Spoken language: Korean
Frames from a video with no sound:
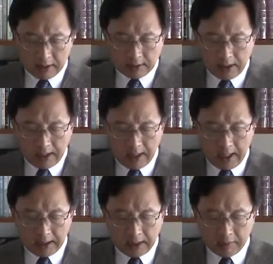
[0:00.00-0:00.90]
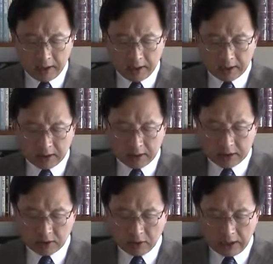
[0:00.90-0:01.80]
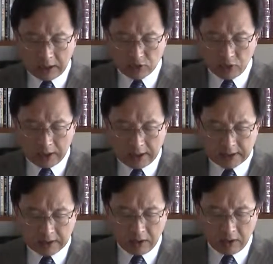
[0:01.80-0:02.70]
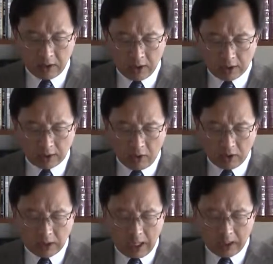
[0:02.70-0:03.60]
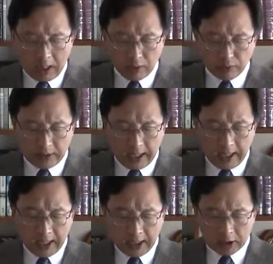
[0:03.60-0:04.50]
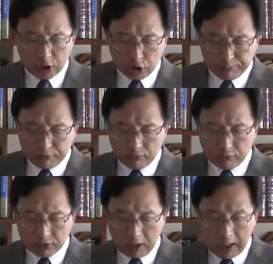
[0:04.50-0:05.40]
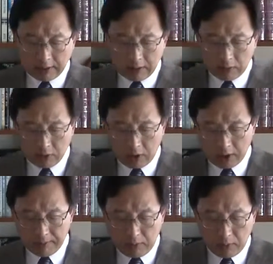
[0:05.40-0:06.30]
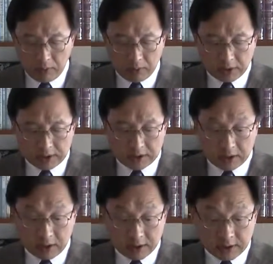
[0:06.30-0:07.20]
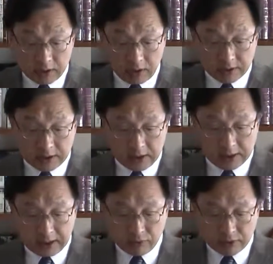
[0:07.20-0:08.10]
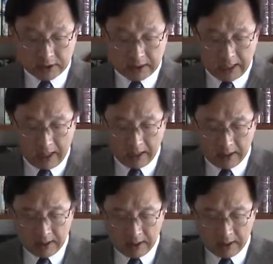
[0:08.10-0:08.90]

나의 하나님이 그리스도 예수 안에서 영광 가운데 그 풍성한 대로 너희 모든 쓸 것을 채우시리라.